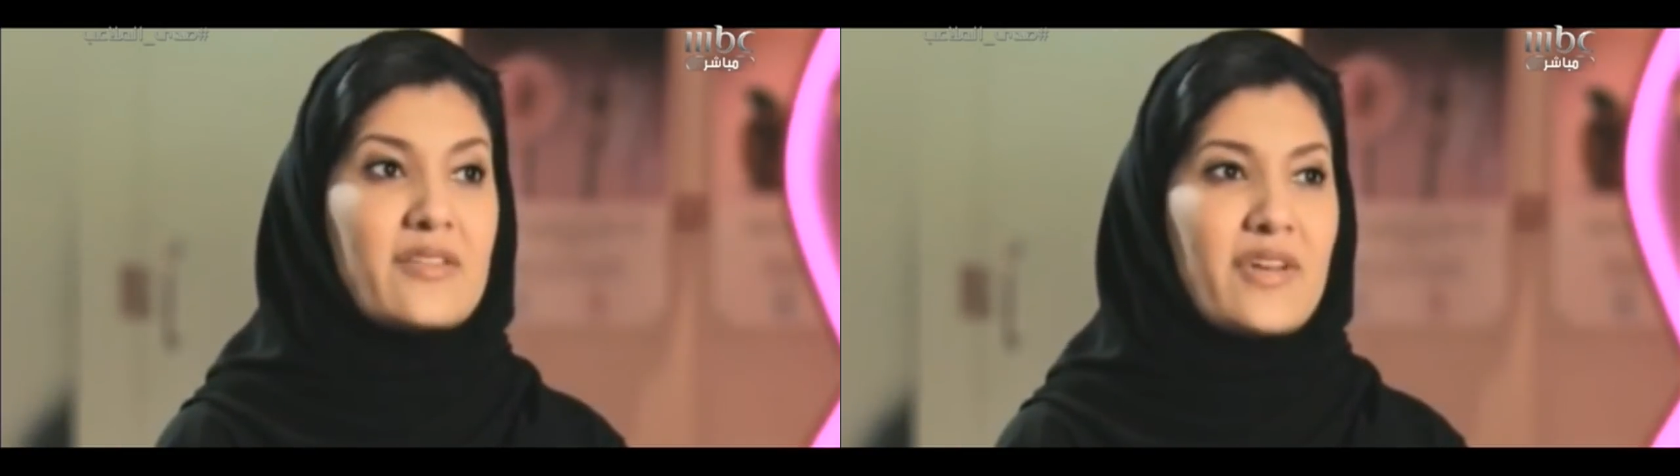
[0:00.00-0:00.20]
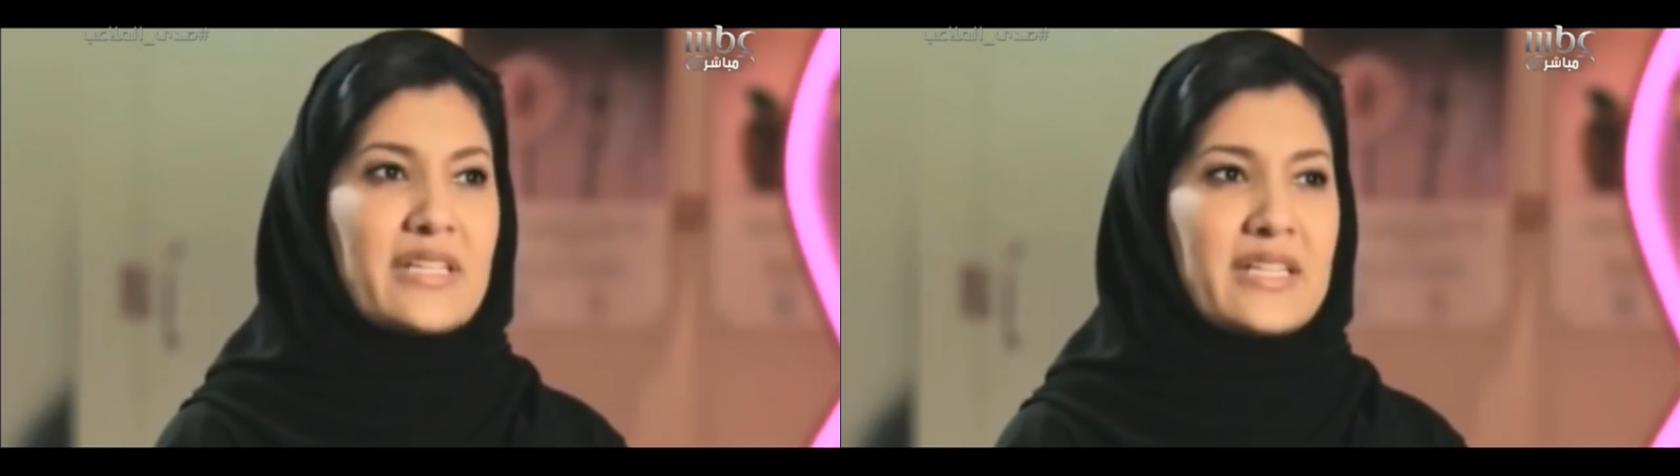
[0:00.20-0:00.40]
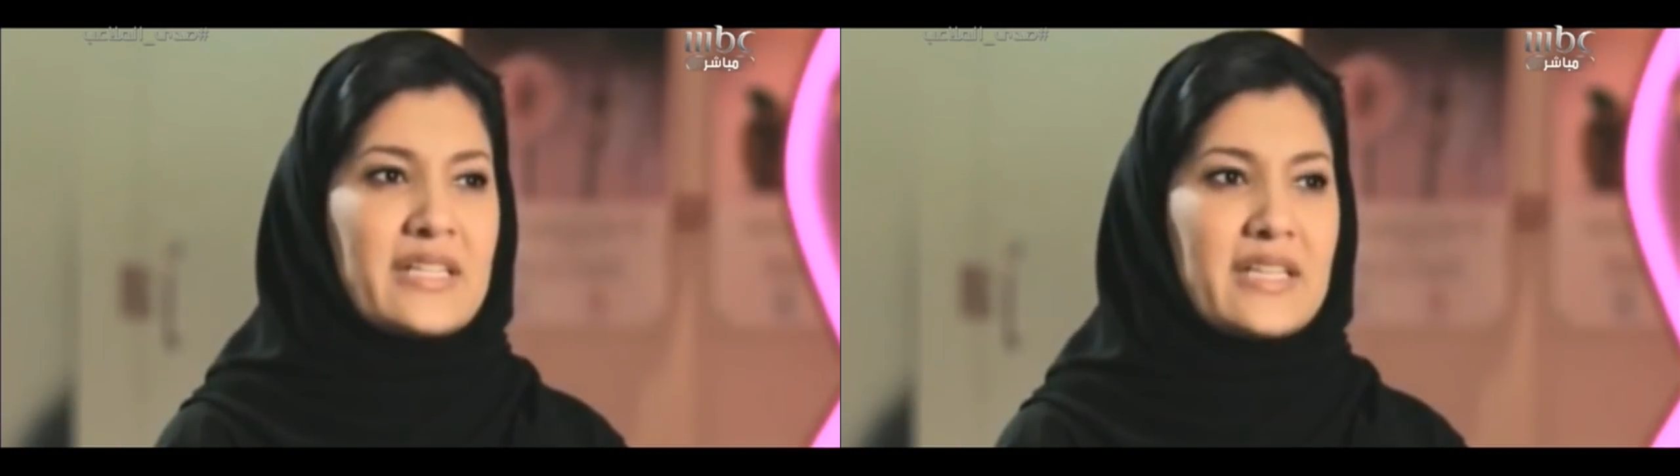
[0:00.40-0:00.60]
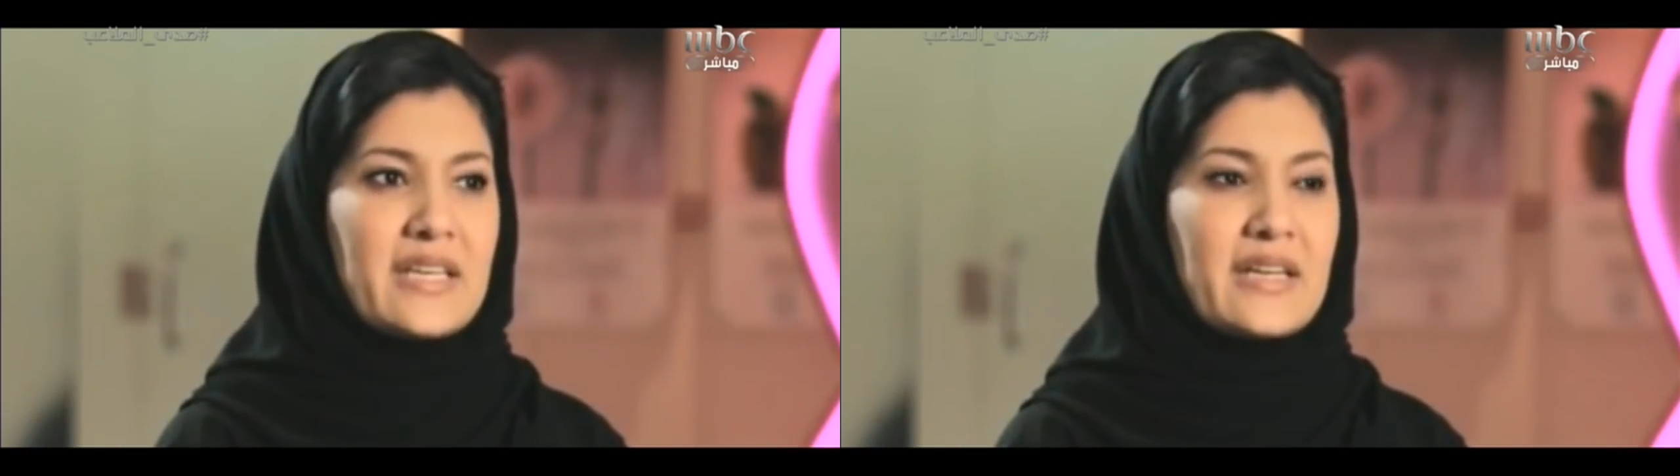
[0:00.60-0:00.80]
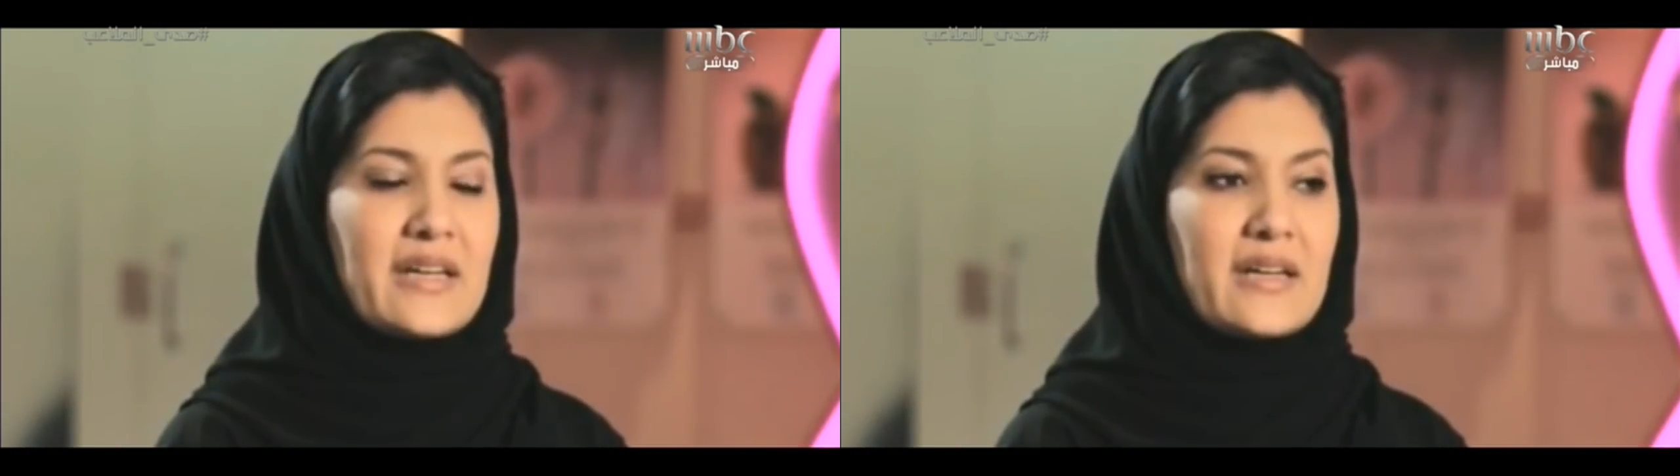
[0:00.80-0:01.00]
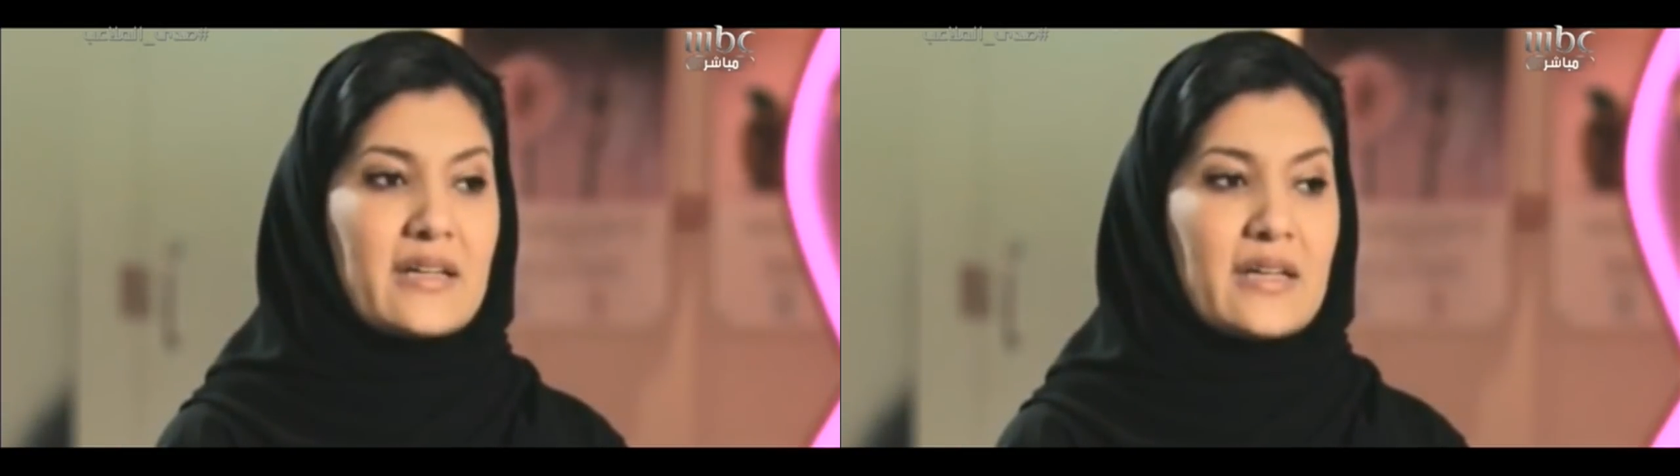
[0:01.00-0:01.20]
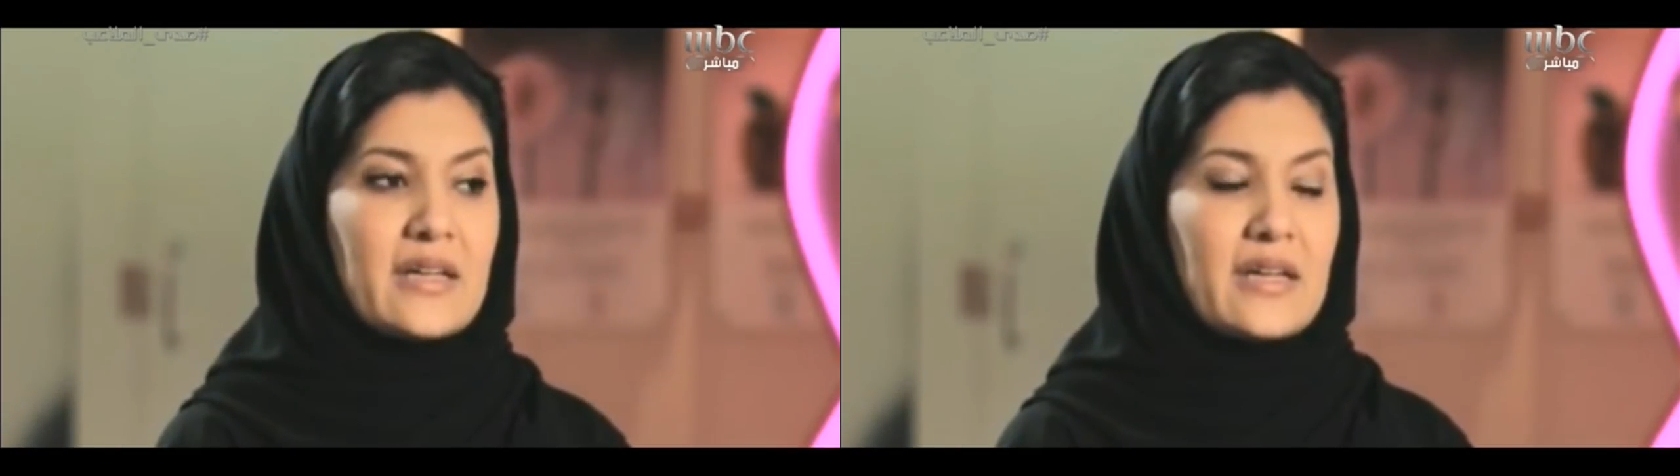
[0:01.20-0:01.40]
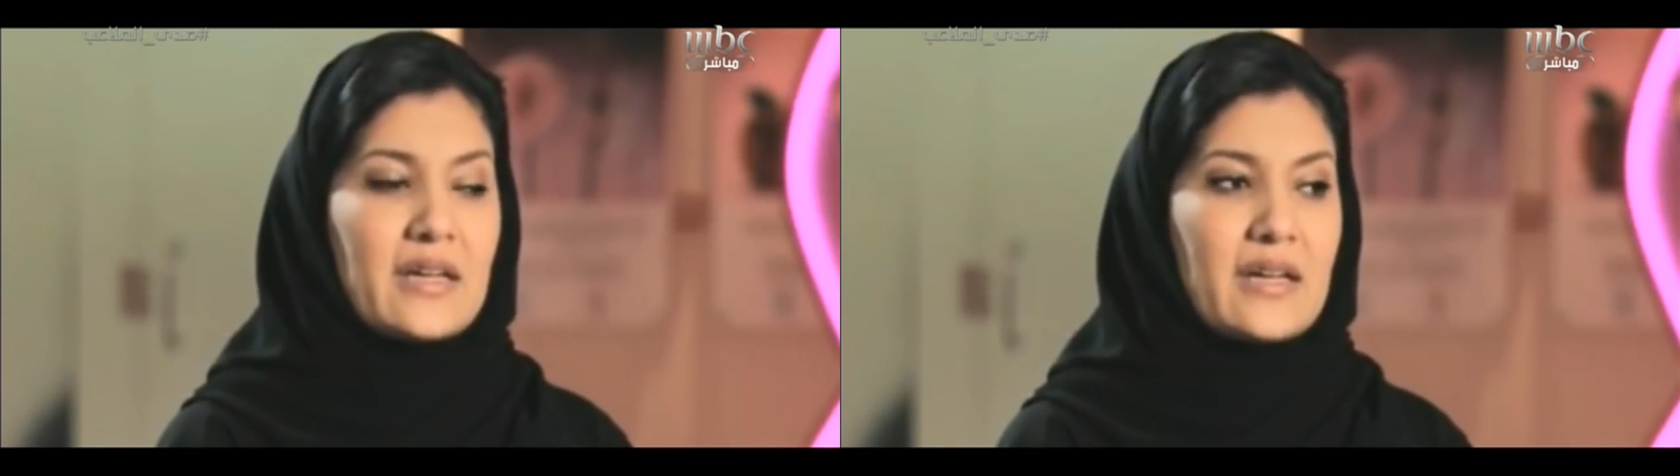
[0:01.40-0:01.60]
فادتني
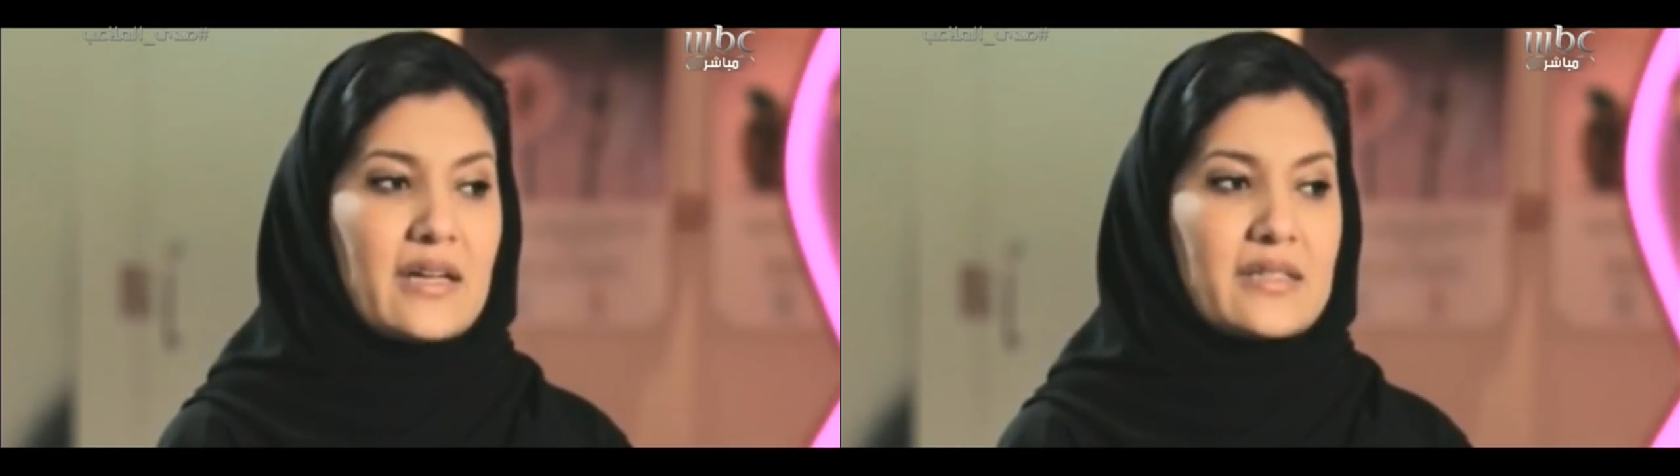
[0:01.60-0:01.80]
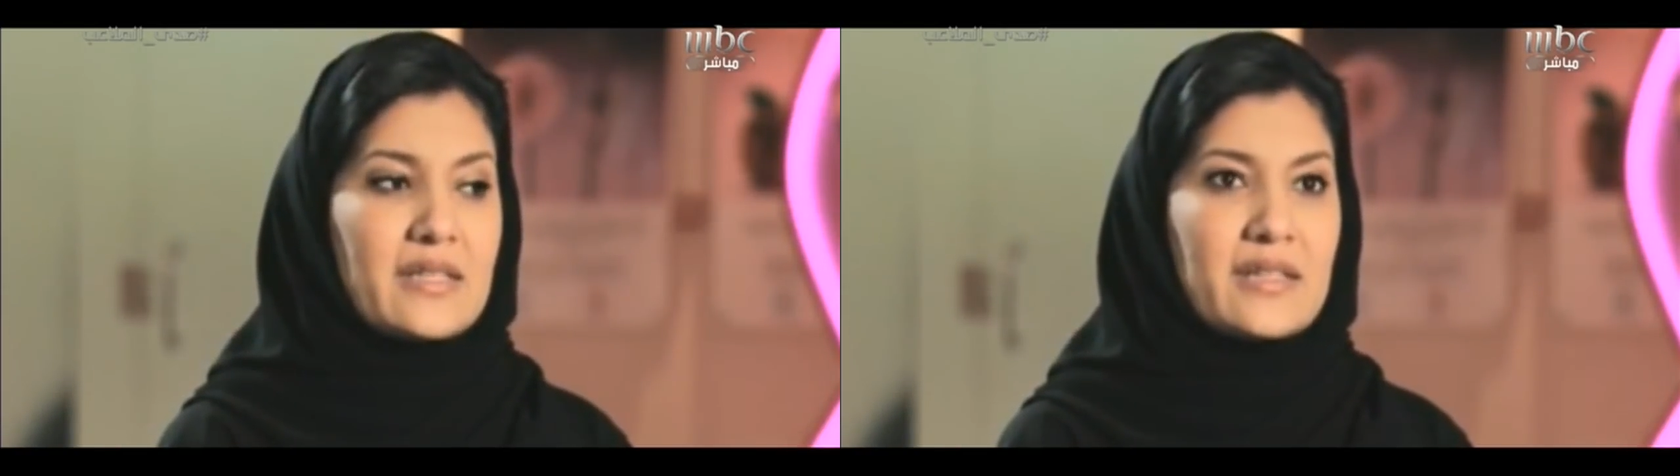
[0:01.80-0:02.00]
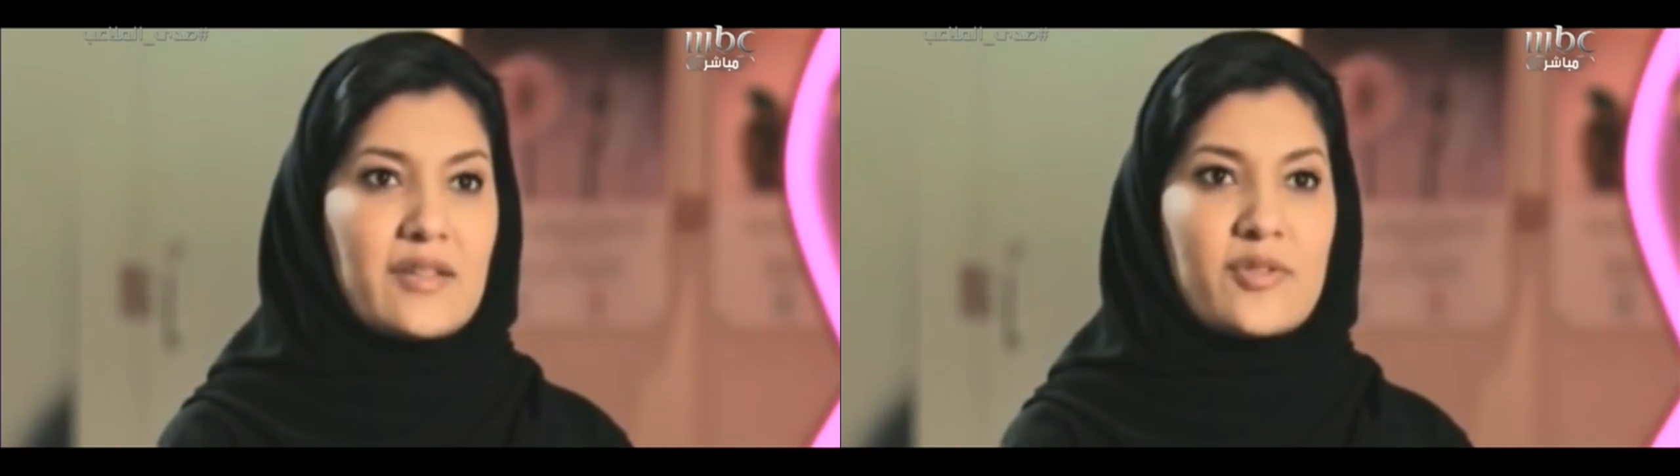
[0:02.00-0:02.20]
كسيدة